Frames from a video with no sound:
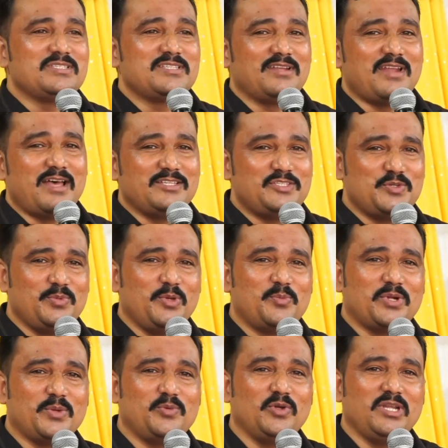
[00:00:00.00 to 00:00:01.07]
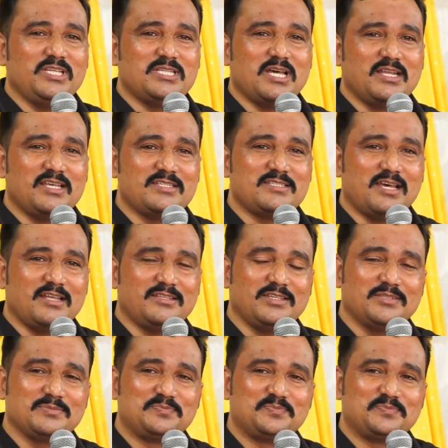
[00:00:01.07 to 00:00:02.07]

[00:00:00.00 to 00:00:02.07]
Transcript: से राज्य में प्रभु ले जाना चाहते हैं